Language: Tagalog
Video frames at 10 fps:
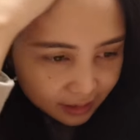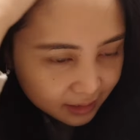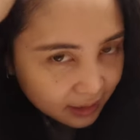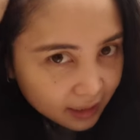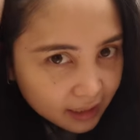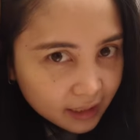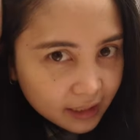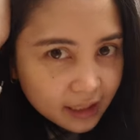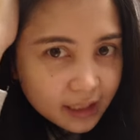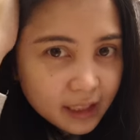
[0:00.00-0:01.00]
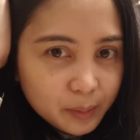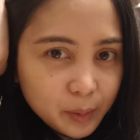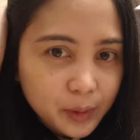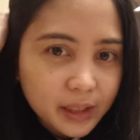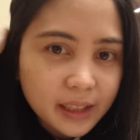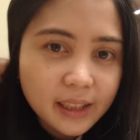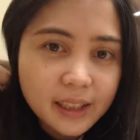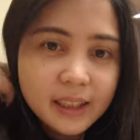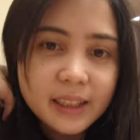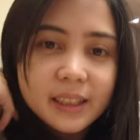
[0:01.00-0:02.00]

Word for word: Ni Saka na ang kabuhi.